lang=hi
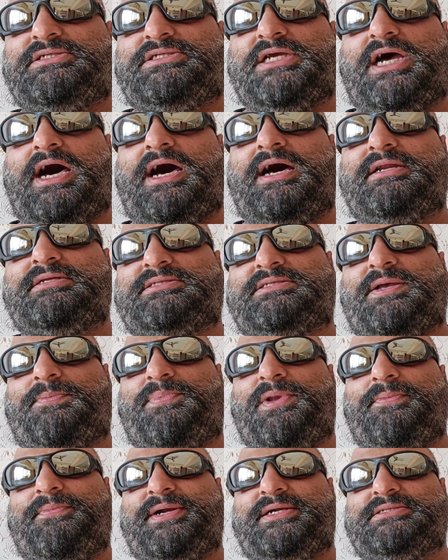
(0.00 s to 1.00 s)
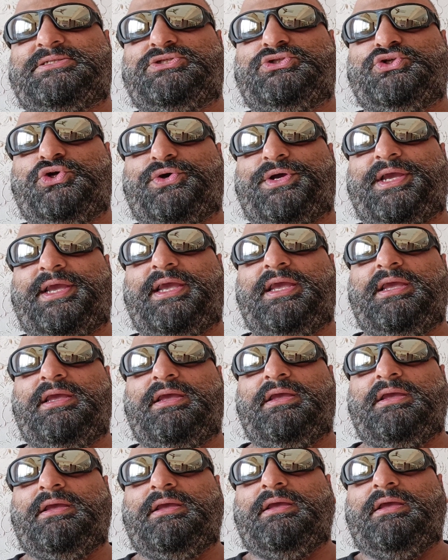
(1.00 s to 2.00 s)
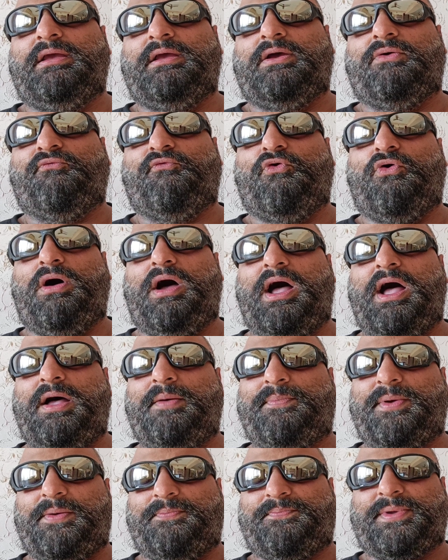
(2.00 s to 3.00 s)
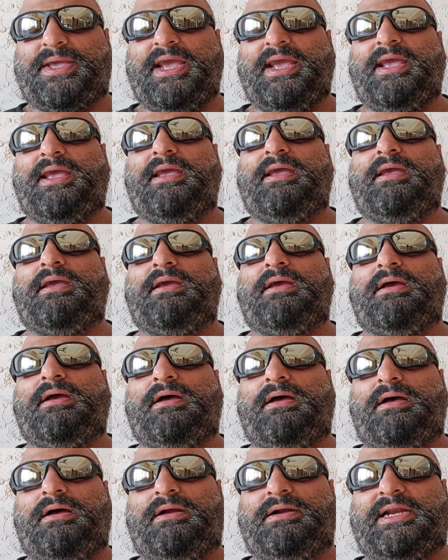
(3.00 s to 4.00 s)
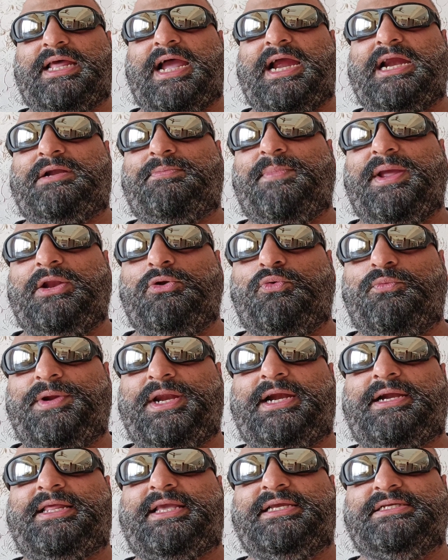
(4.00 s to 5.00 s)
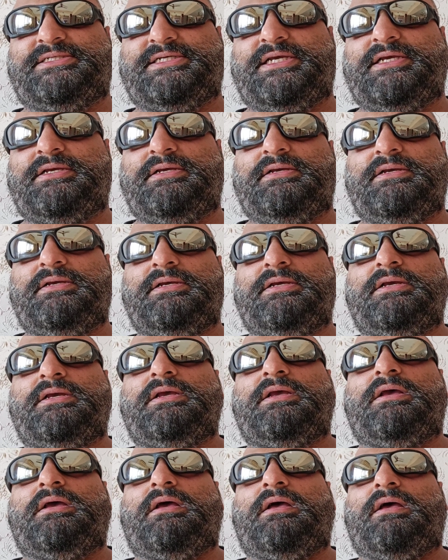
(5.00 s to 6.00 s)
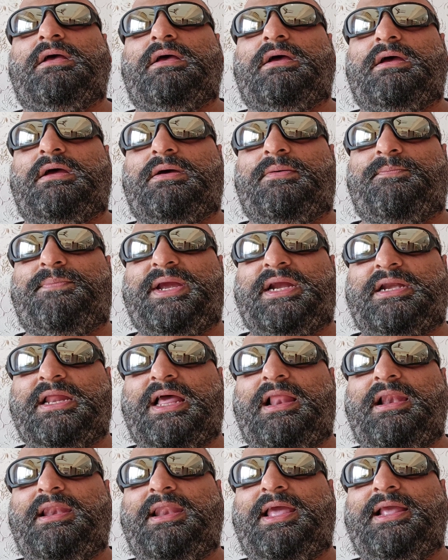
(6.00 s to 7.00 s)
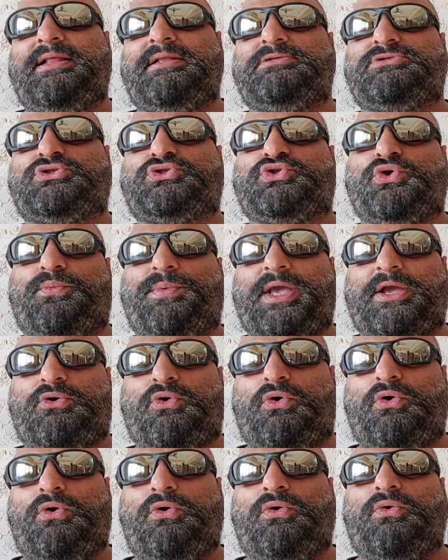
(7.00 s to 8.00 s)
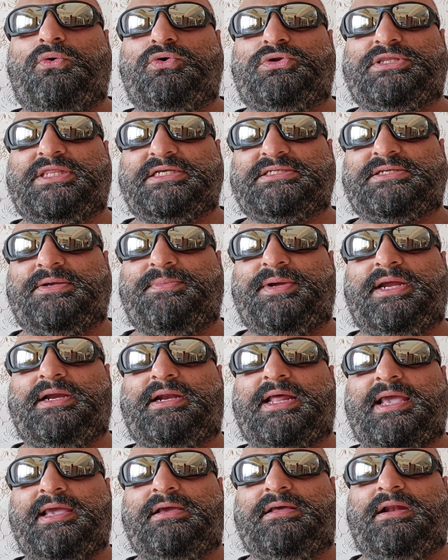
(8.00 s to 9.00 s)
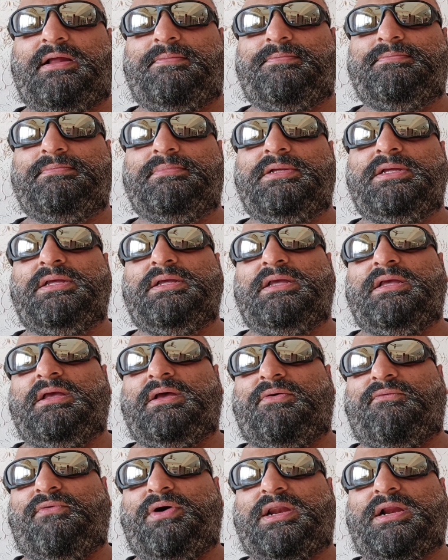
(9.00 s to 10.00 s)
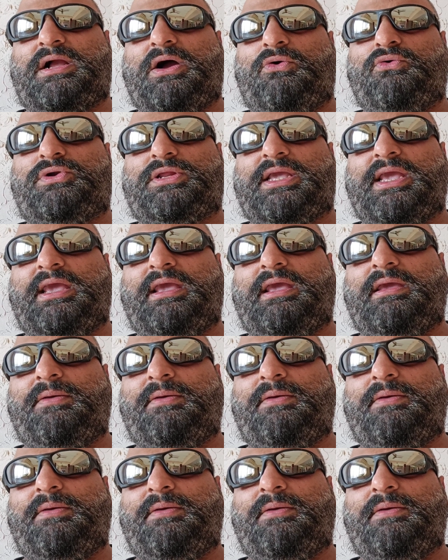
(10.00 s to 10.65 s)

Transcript: चार सप्लीमेंट्स जो हैं वो आप आपके डाइट में इनूमरेट कीजिए बीटा लाइन सुबह को उठते समय ढाई ग्राम वर्कआउट के